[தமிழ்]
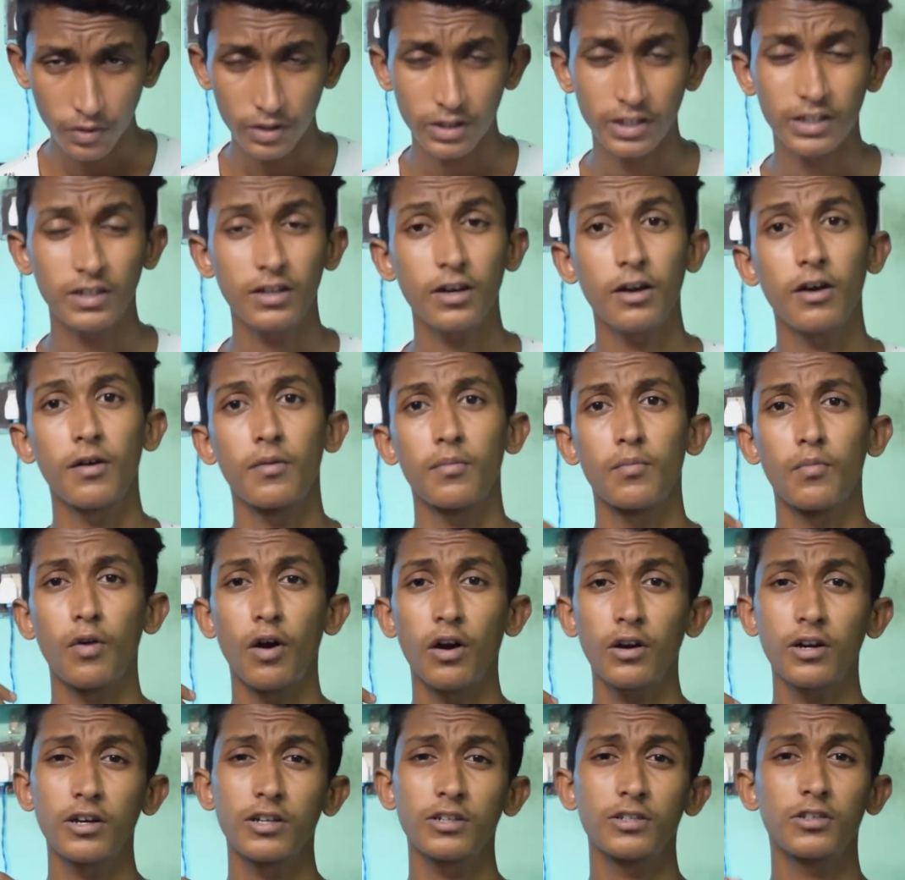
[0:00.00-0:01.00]
பார்த்திங்கன்னா
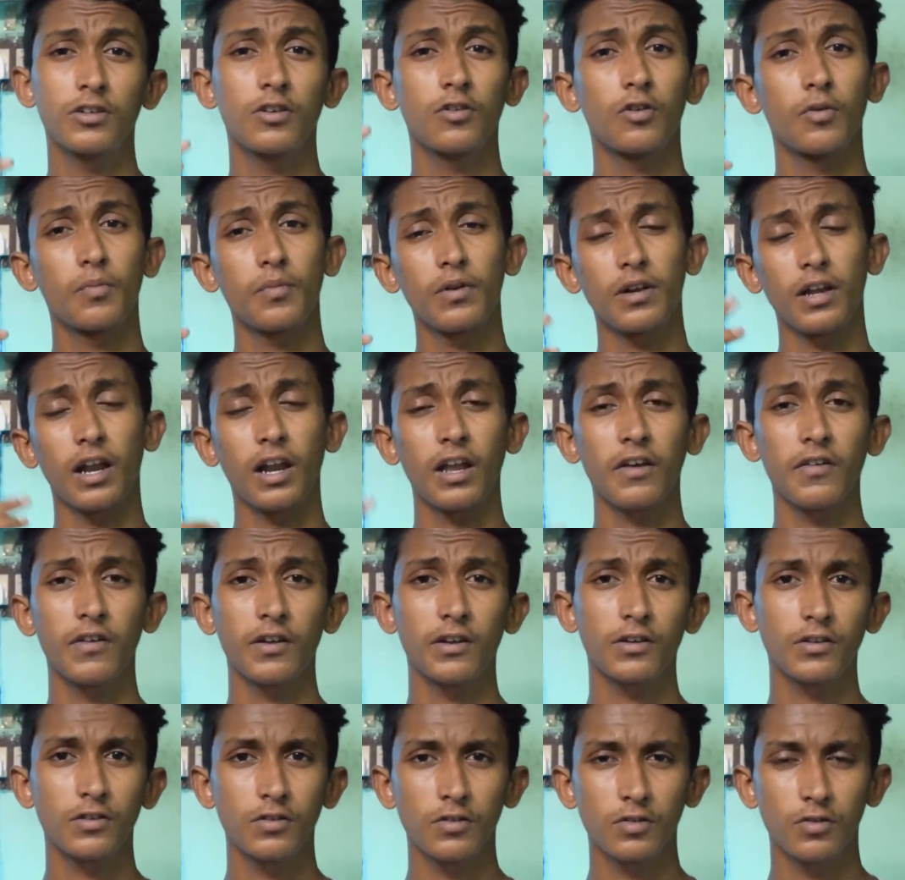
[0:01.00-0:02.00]
பிளாகர்ஸ்க்கு ரொம்ப நல்லாவே
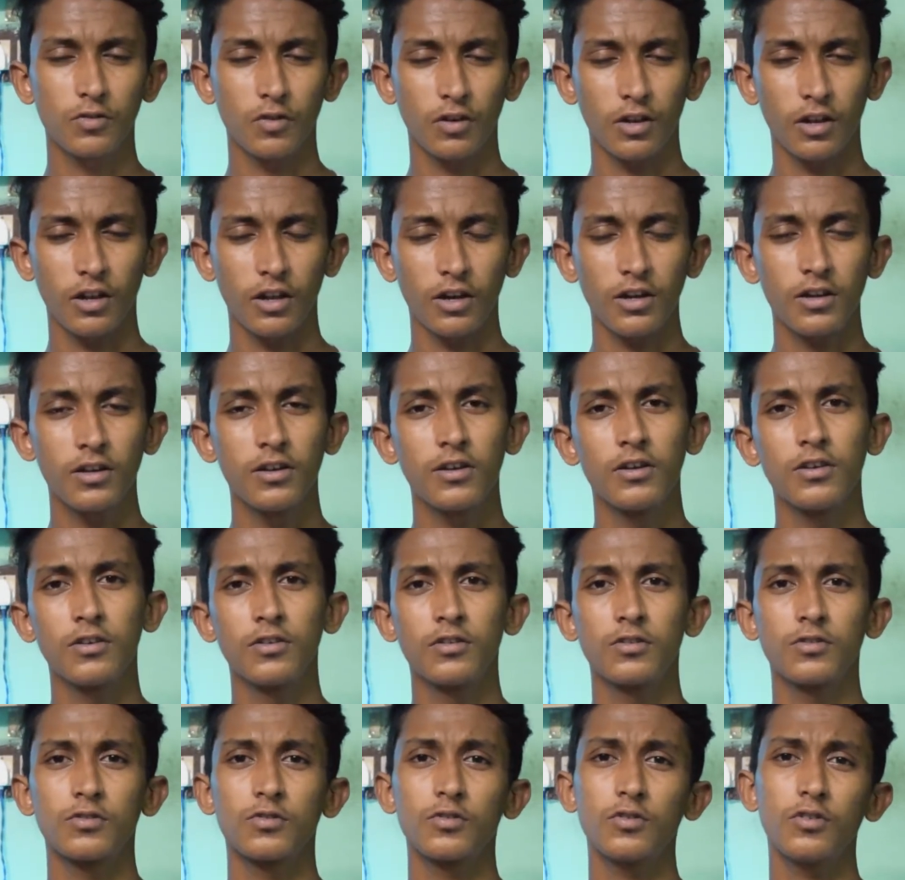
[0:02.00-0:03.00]
இருக்குன்னு சொல்லலாம்
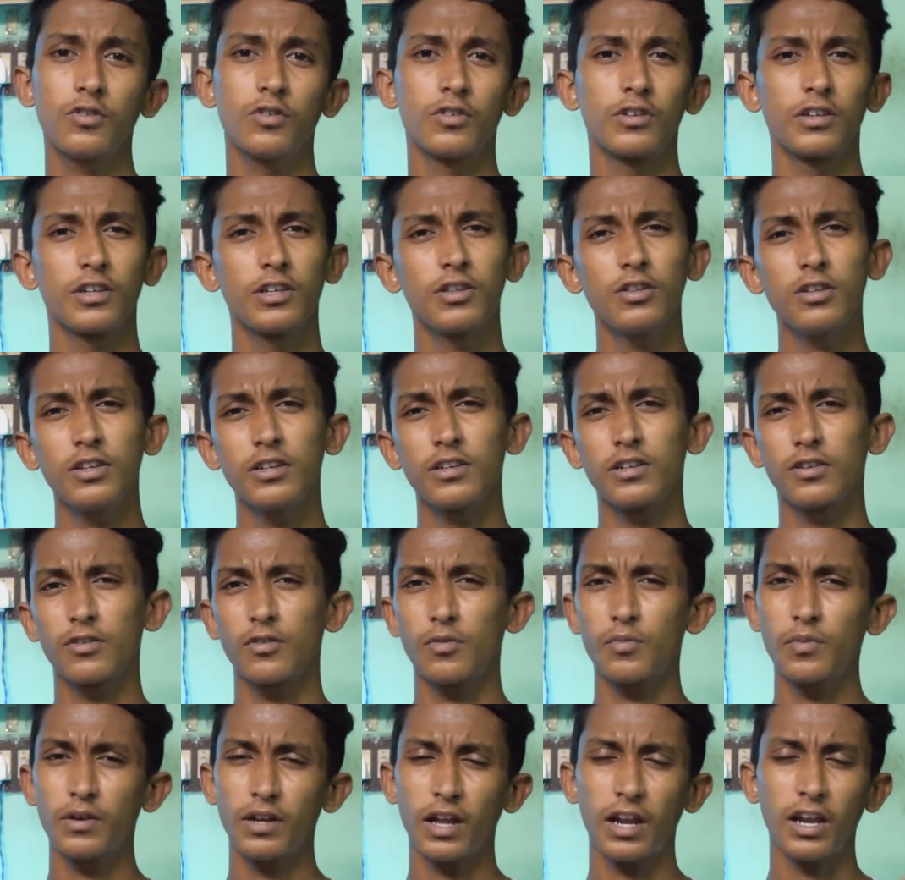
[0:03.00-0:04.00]
ஸோ இது
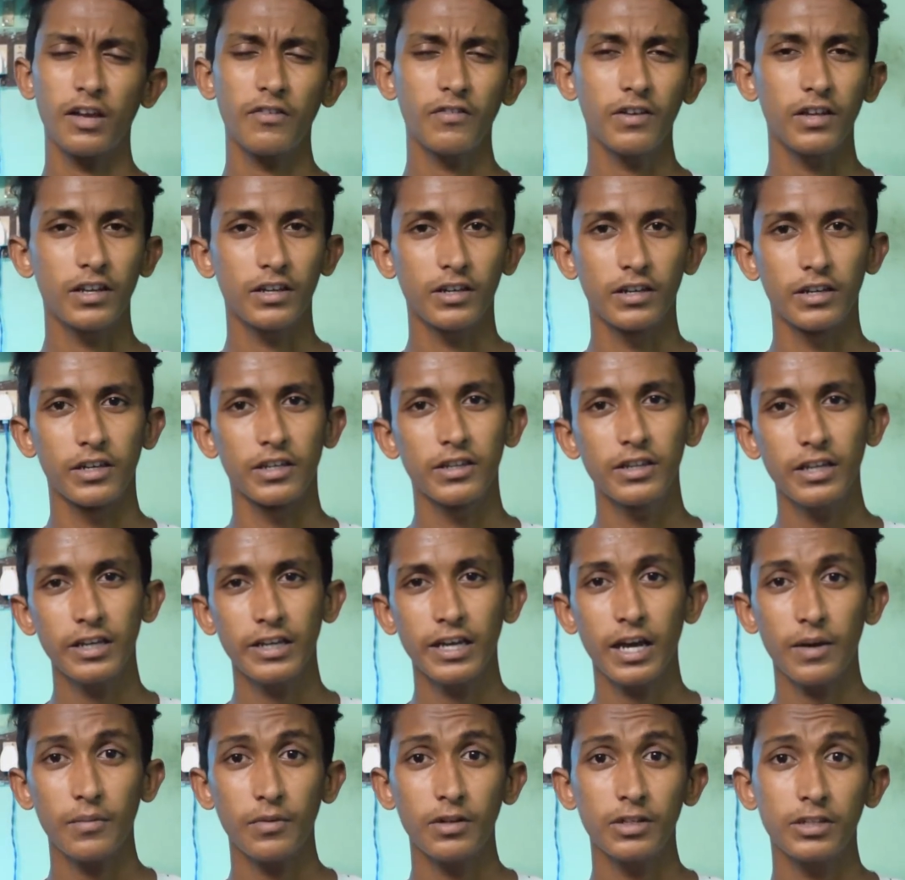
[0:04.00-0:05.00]
ரொம்ப நல்லாவே இருக்குது இந்த
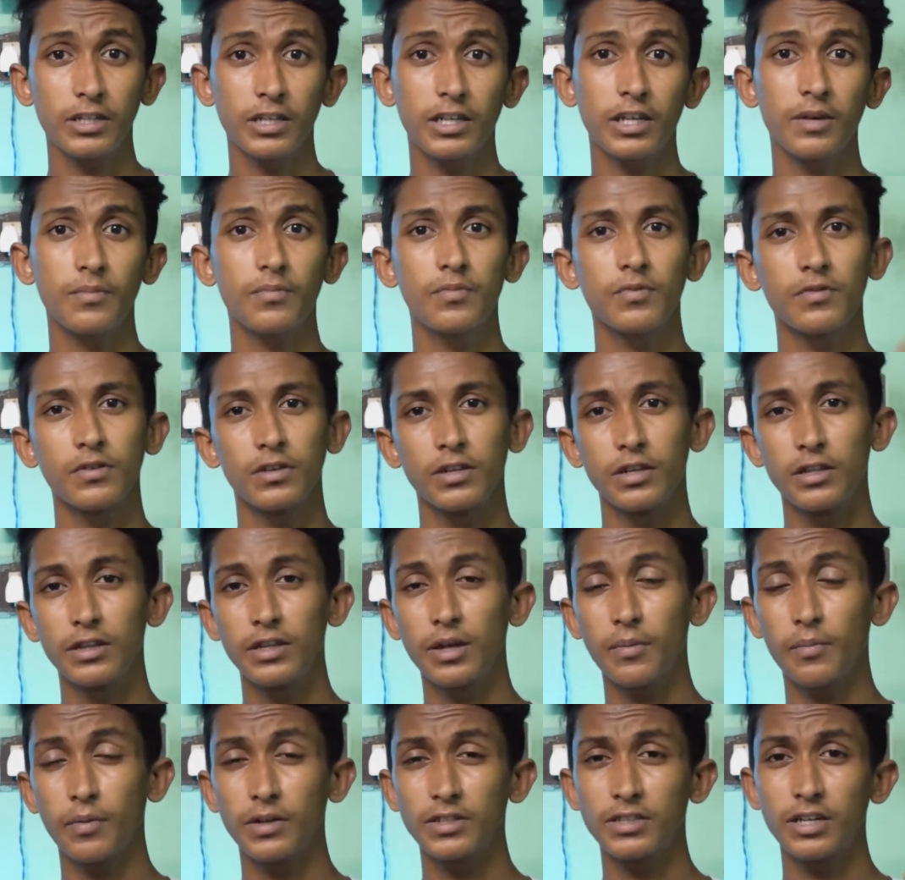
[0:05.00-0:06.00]
கேமரா செட்டப் இந்த
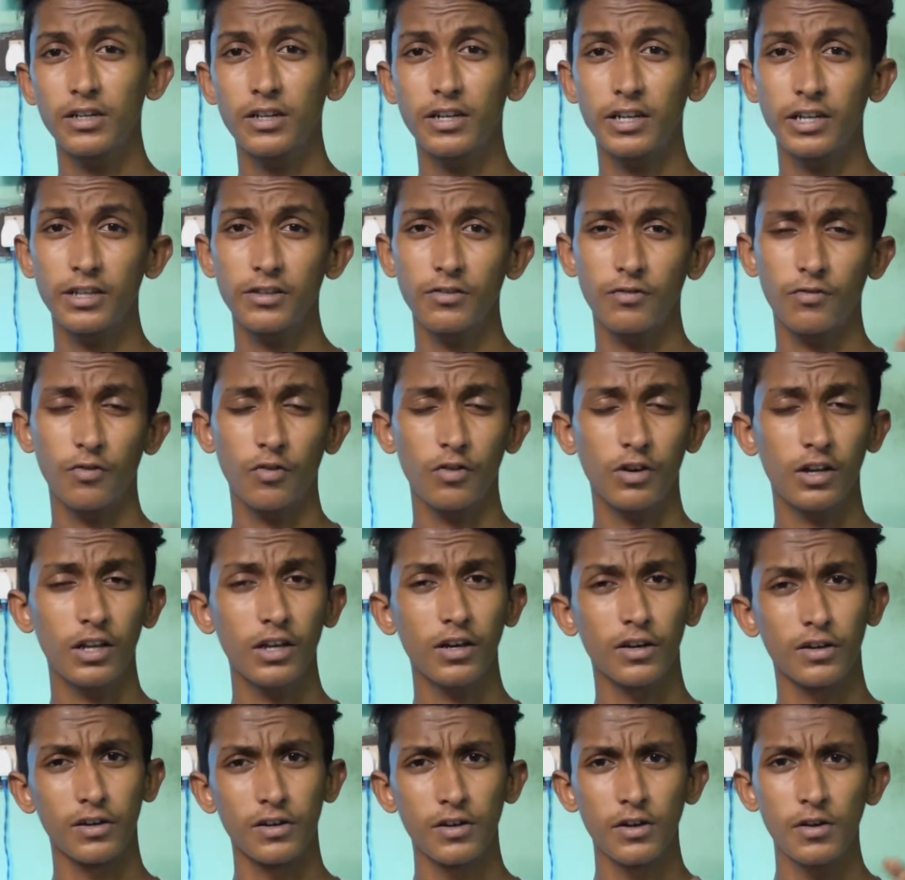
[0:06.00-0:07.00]
பட்ஜெட் ரேஞ்ச் ஃபோனில்
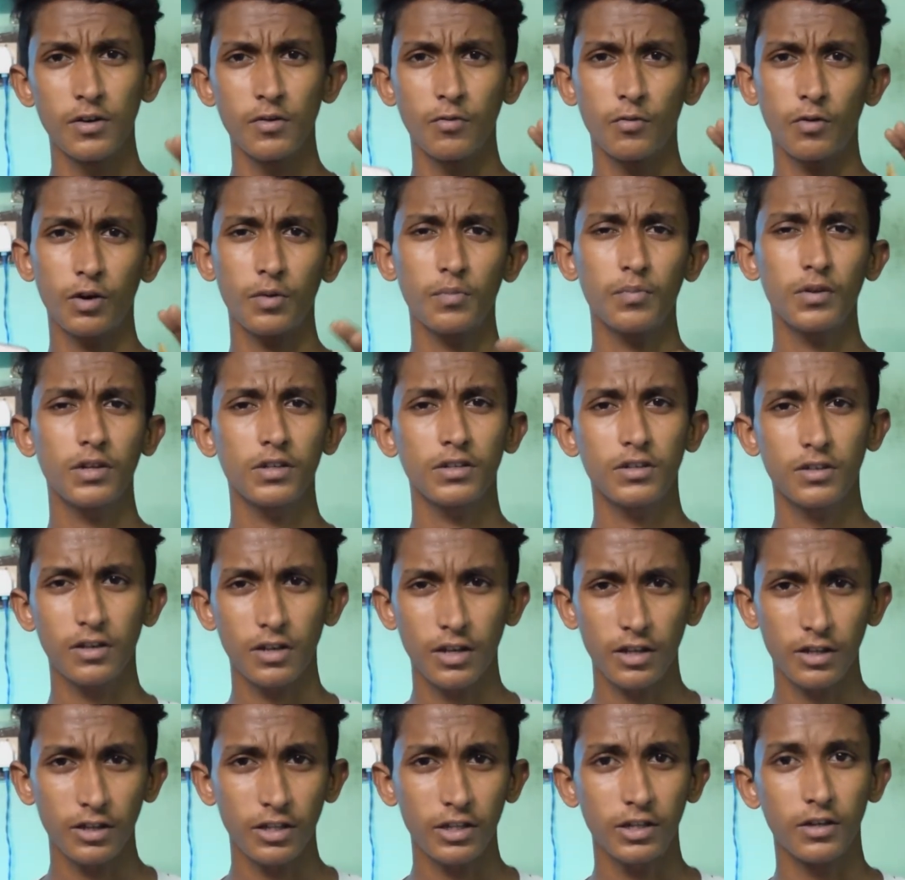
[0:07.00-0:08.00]
ஒன்
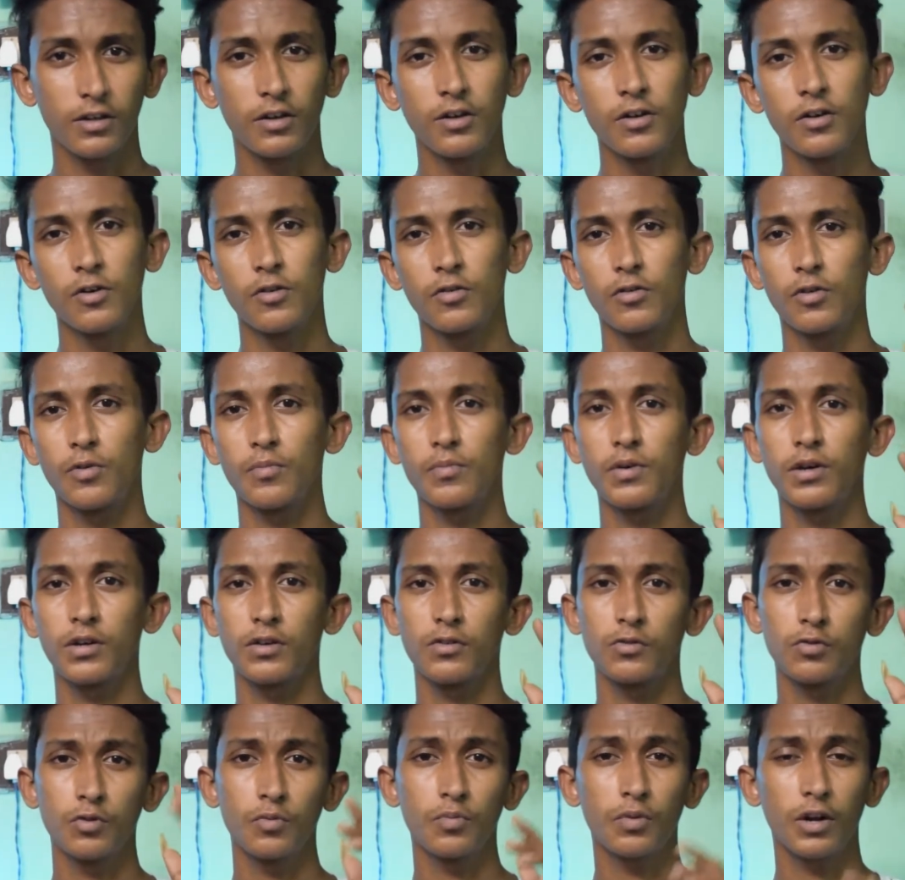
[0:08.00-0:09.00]
ப்ளஸ்லேருந்து ரொம்ப
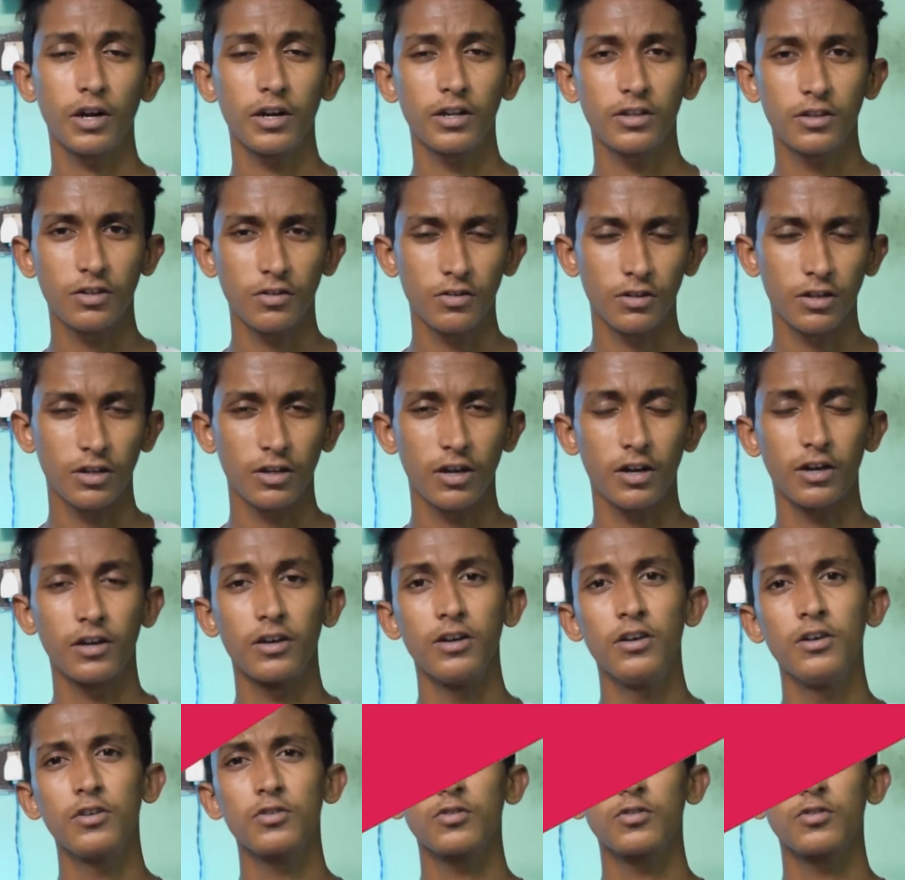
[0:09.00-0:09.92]
சூப்பராக எடுத்து வந்திருக்காங்க